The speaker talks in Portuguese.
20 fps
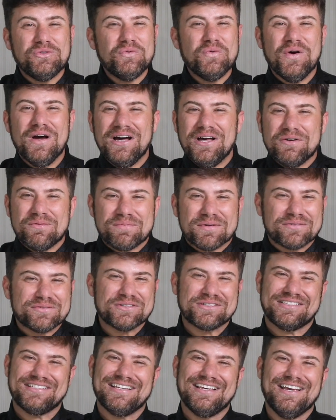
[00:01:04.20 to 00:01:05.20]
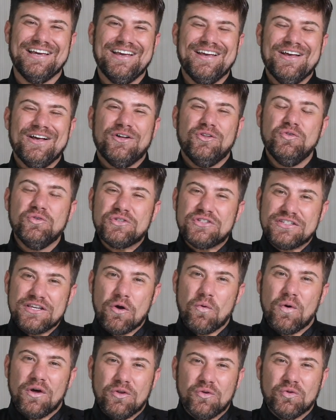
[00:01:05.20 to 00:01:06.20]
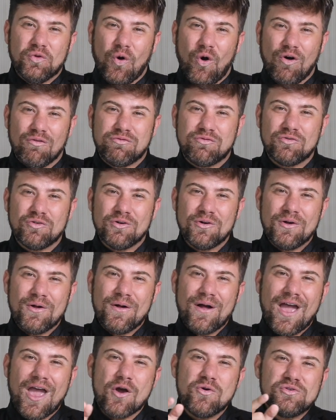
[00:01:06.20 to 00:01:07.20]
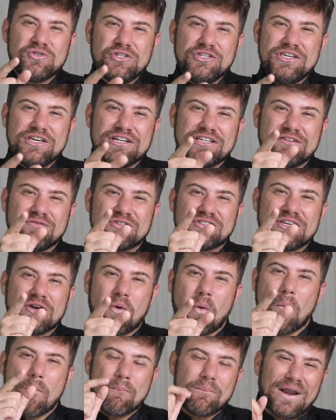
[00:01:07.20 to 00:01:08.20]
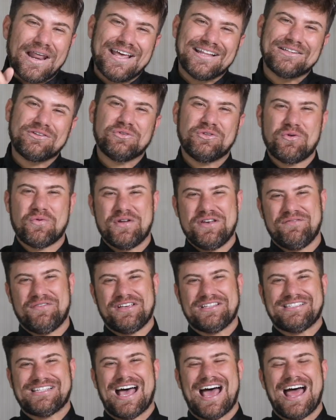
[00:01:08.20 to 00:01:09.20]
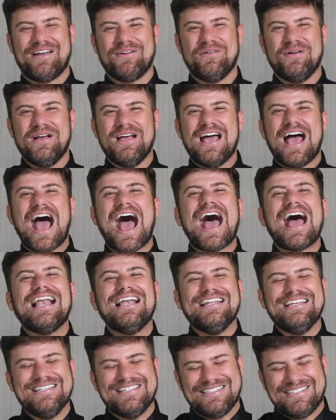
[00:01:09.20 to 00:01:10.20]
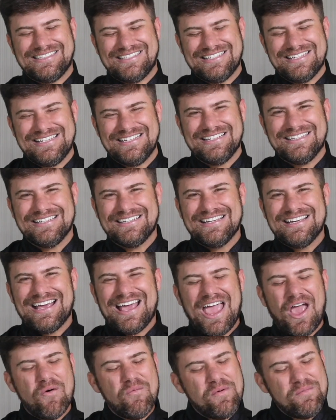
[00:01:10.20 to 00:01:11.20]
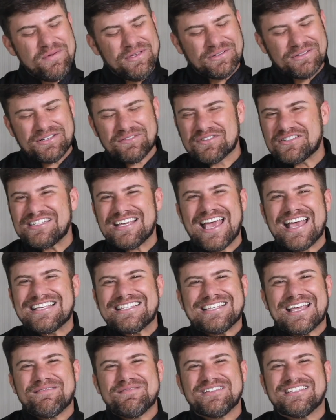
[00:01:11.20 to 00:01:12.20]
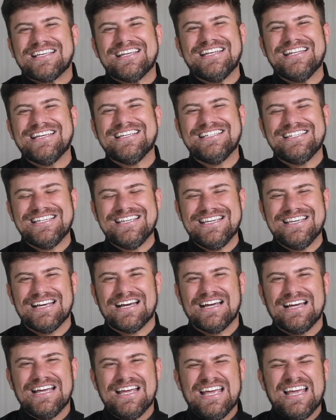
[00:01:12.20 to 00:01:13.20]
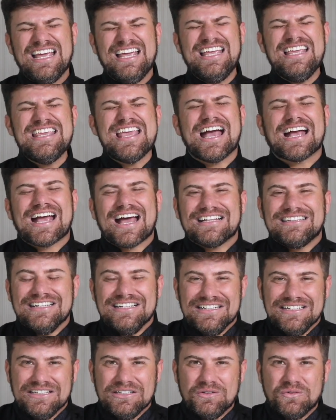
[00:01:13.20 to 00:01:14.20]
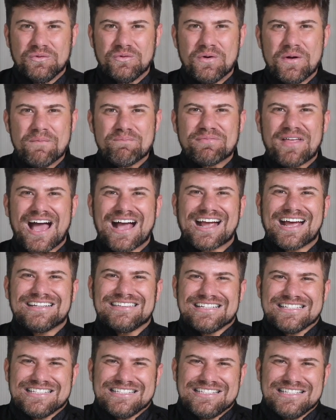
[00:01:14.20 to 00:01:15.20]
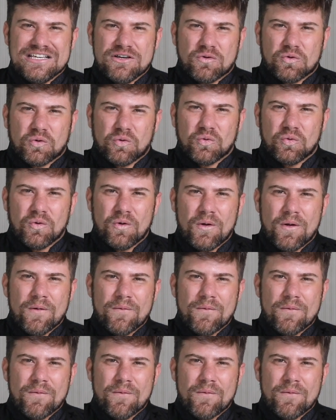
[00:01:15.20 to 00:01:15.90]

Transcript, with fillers: do ano para você. No seu ano novo, é o dia que você completa o teu aniversário. Ali sim, é o momento que você recebe essa energia. E a cada ano, a cada ciclo,